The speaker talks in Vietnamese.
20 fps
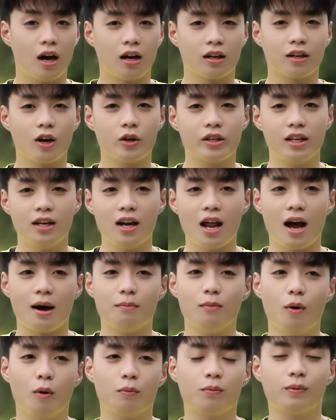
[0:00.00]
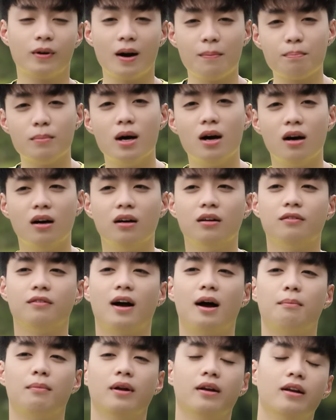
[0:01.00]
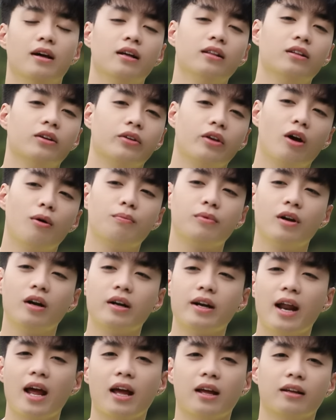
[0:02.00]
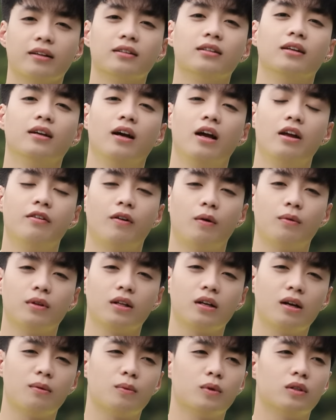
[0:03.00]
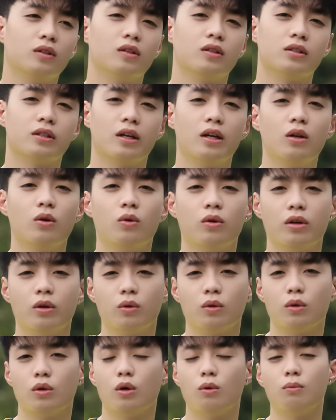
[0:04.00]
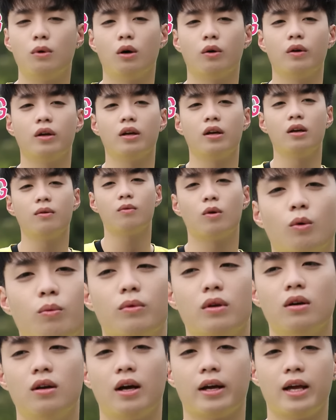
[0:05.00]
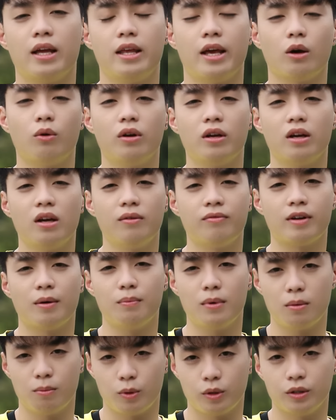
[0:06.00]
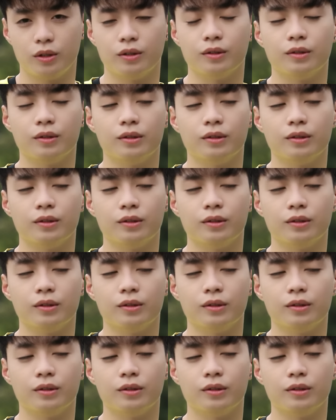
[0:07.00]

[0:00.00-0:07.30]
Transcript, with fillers: thân đó chính là một rapper và mình đến từ nhóm GERDNANG. Hy vọng là tất cả mọi người sẽ luôn yêu thương ủng hộ Negav cũng như là nghe nhạc của Negav. Cảm ơn mọi người.